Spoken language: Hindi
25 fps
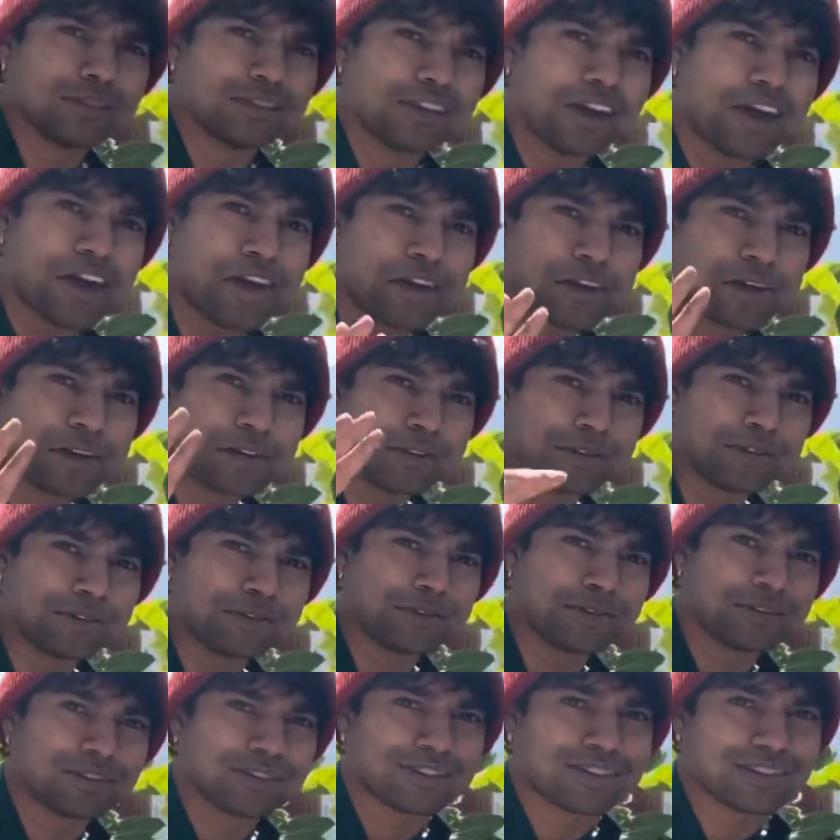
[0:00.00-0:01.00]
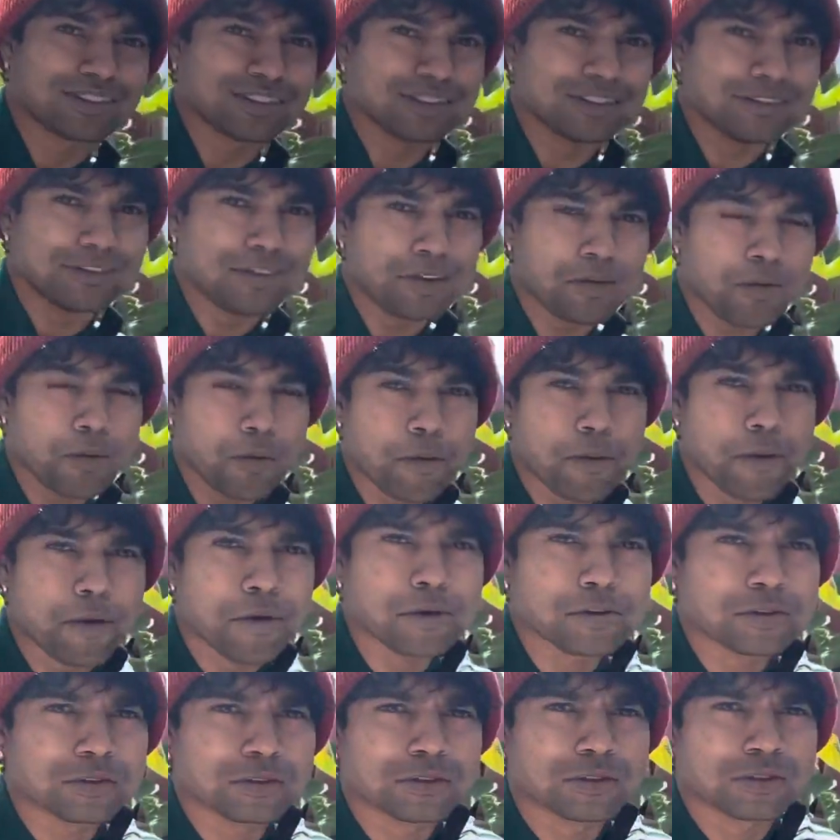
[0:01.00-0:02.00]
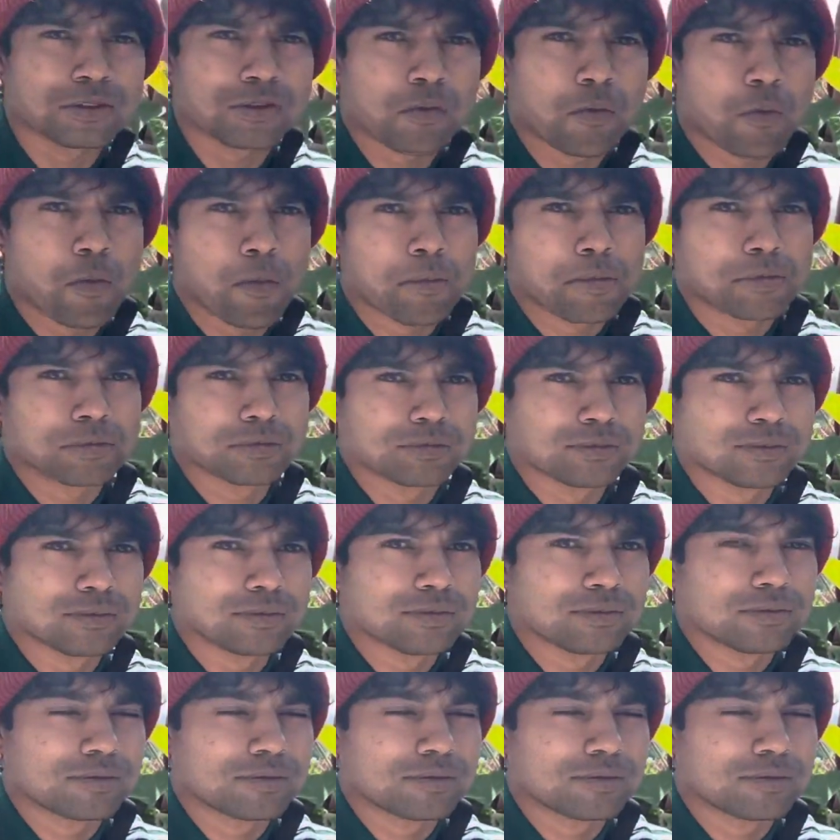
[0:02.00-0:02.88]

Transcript: हाय संकेत है मुंबई से और